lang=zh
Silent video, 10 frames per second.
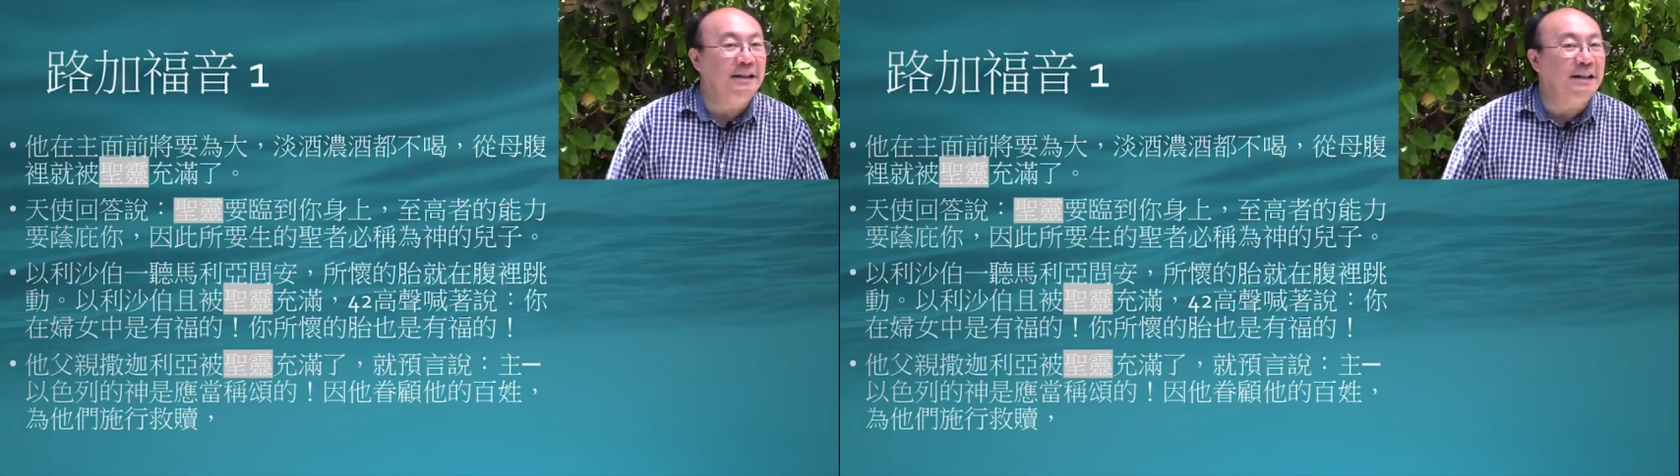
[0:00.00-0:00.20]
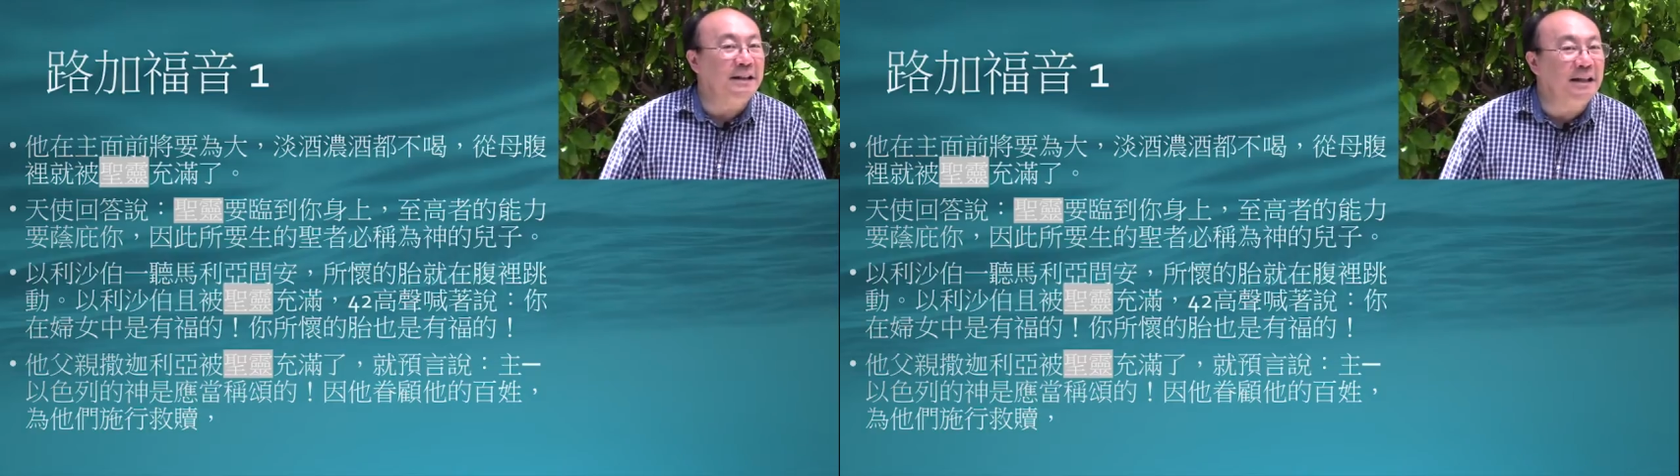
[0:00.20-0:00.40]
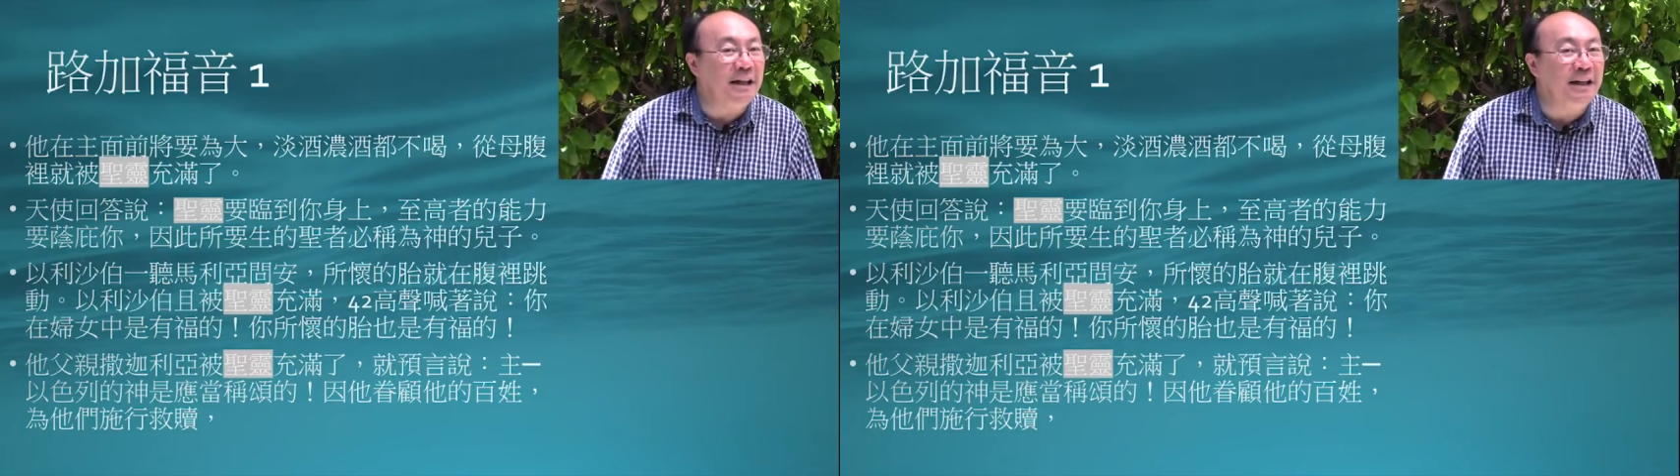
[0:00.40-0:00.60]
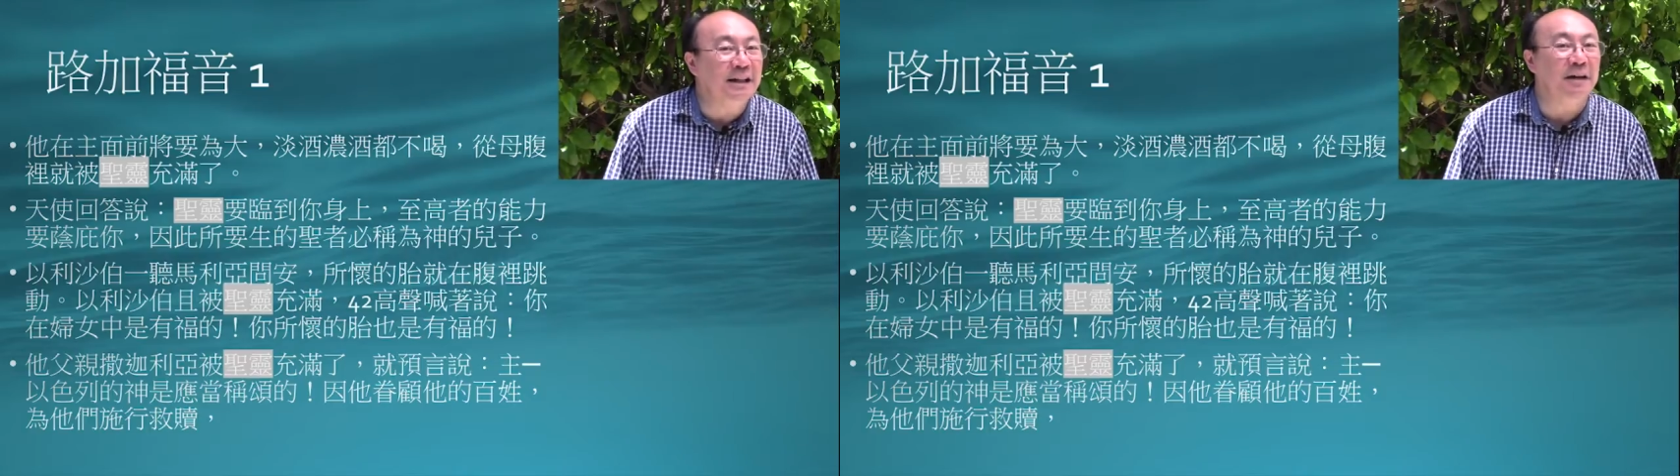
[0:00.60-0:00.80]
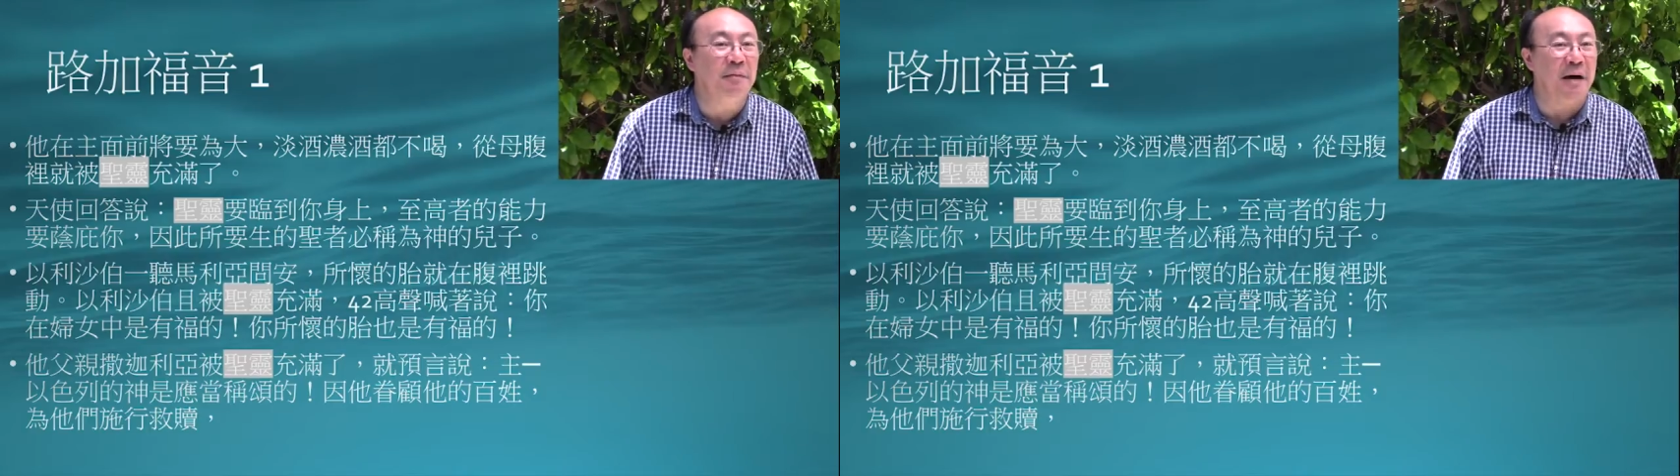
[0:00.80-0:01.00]
一
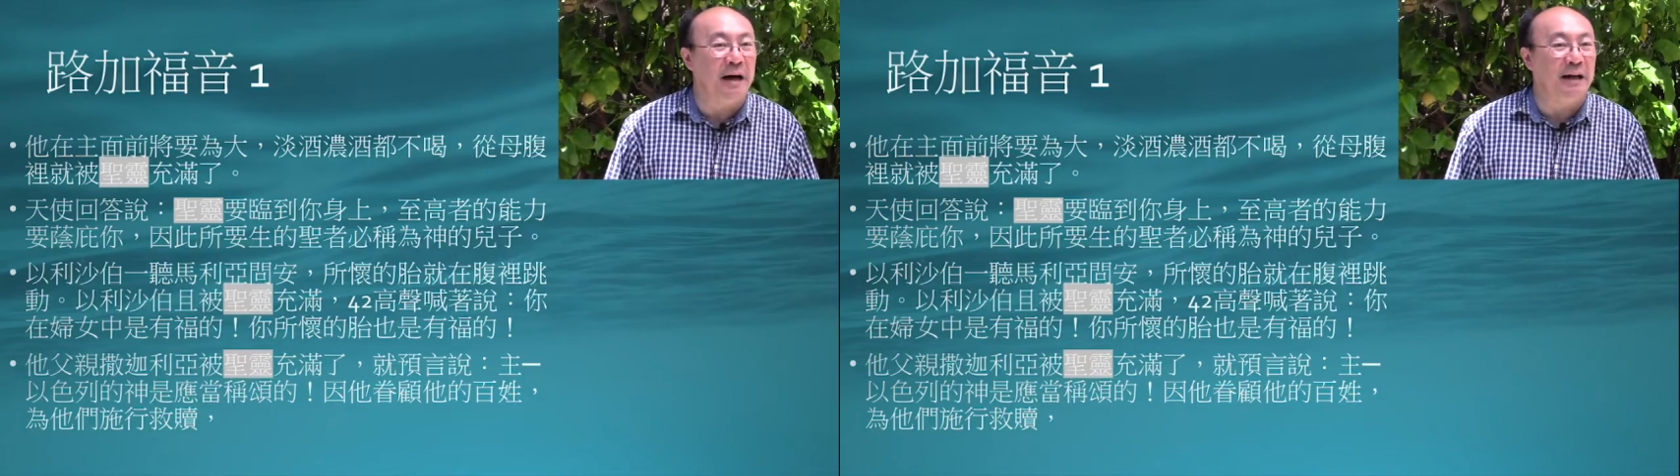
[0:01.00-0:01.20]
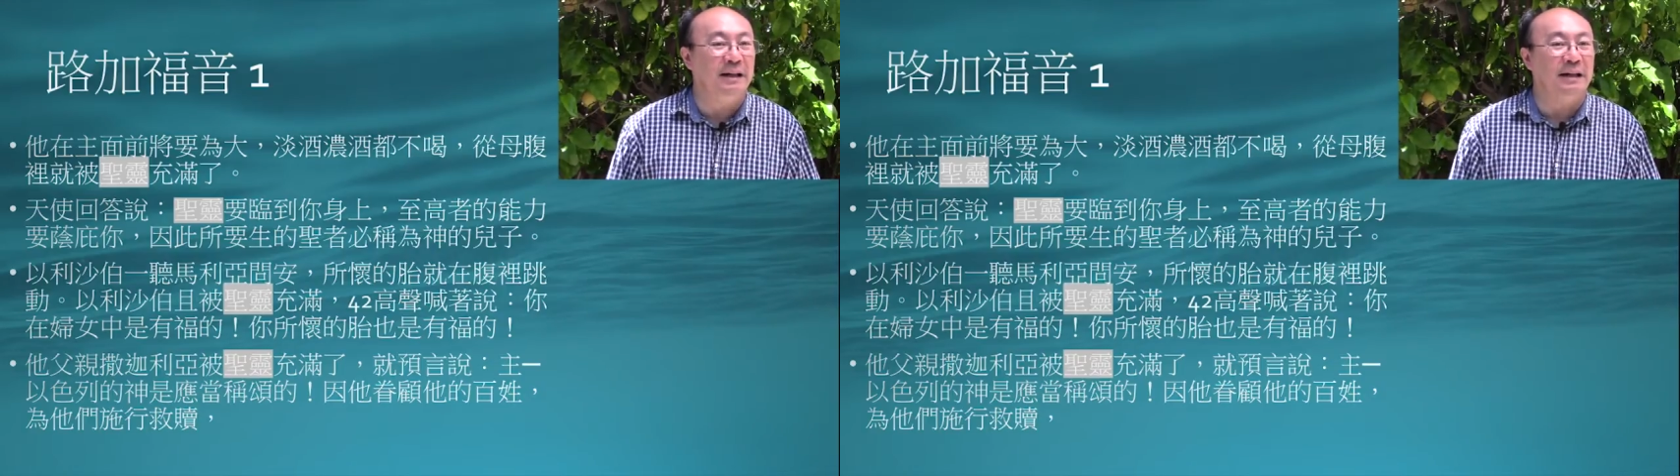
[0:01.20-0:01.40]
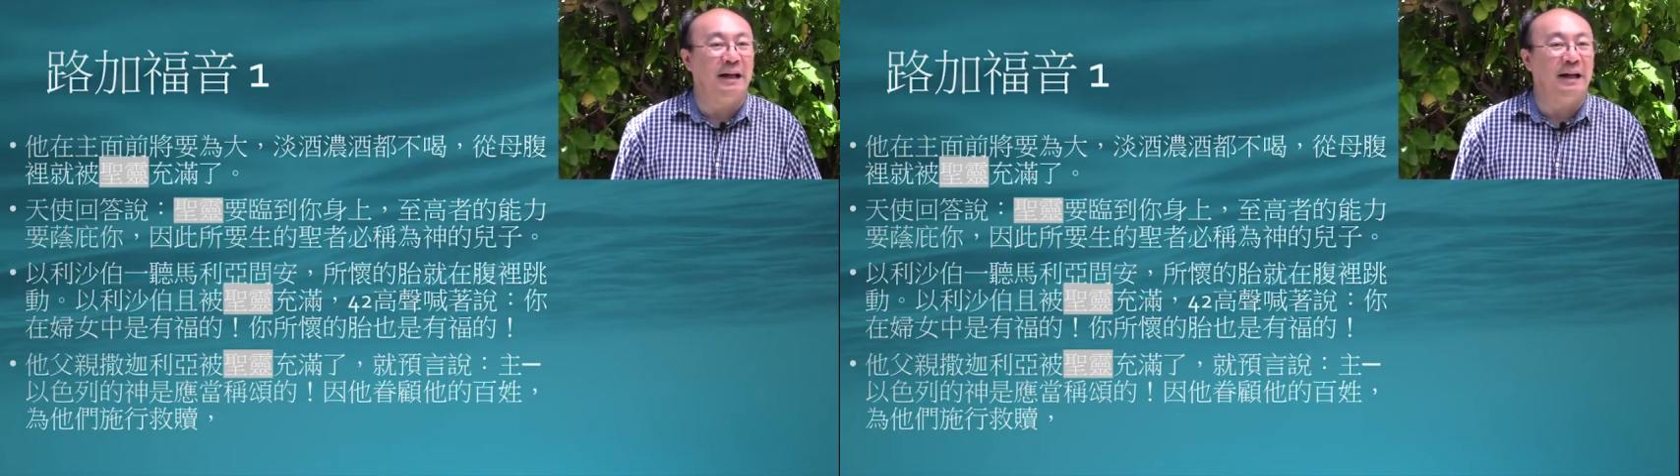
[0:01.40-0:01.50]
听到玛利亚